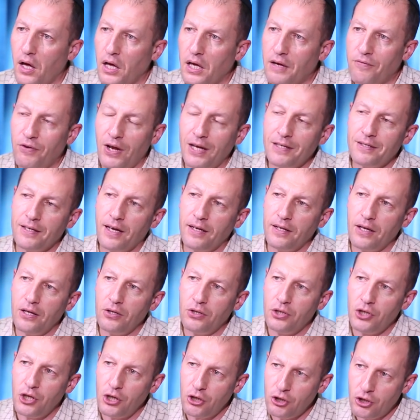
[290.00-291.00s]
Еврейская
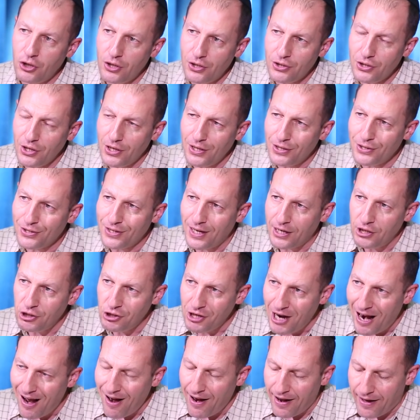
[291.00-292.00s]
идентичность
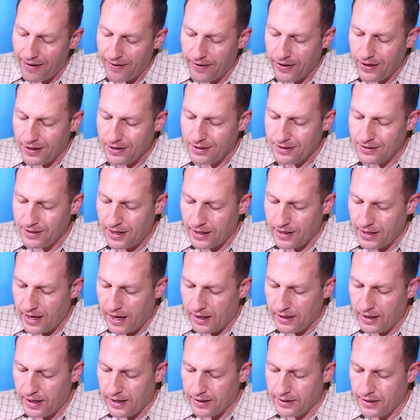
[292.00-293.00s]
изначально
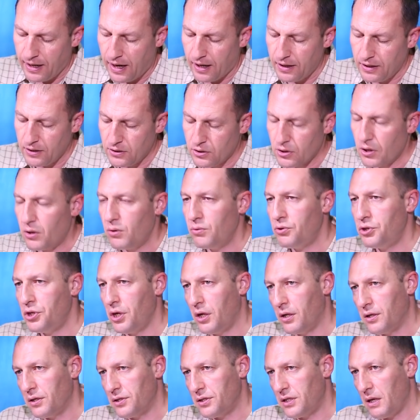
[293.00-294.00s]
стояла на
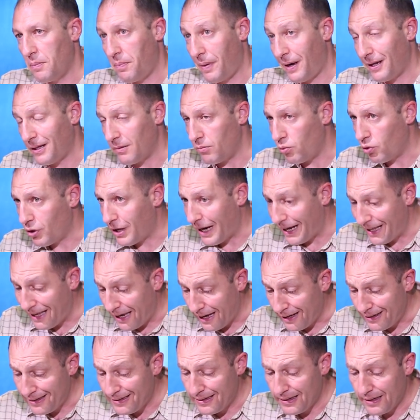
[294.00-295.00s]
исключительности, и поэтому
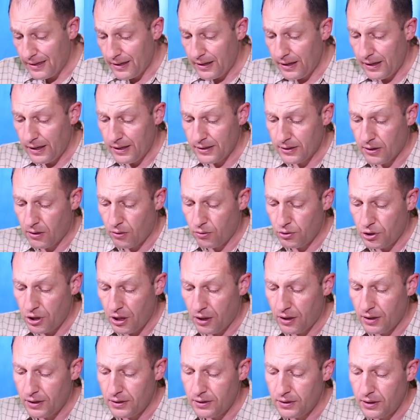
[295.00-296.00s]
конец
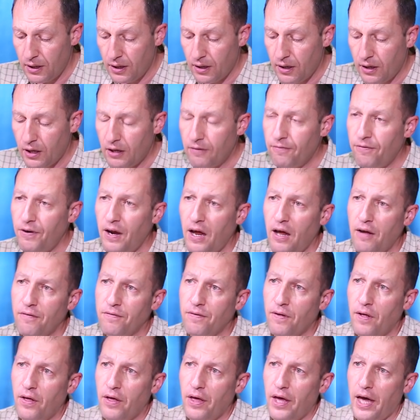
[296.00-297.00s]
исключительности
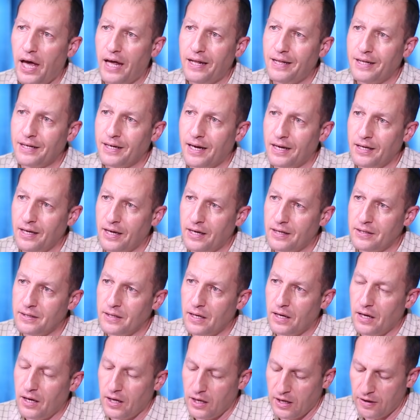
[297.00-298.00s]
евреев – это
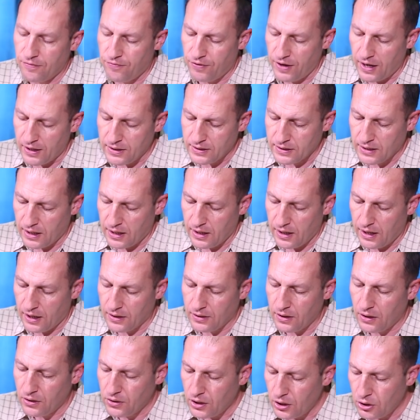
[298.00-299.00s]
конец еврейской
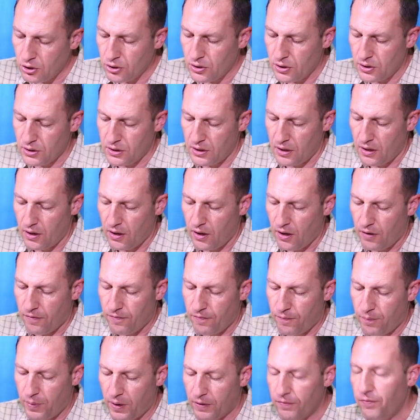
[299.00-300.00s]
идентичности
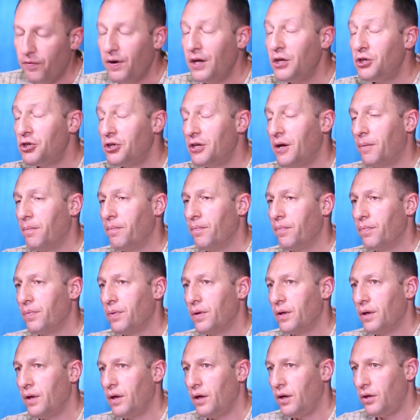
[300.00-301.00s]
в привычном
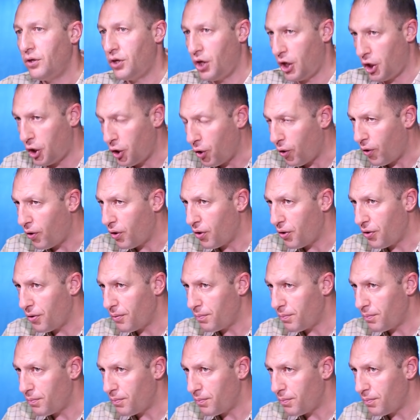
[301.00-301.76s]
ее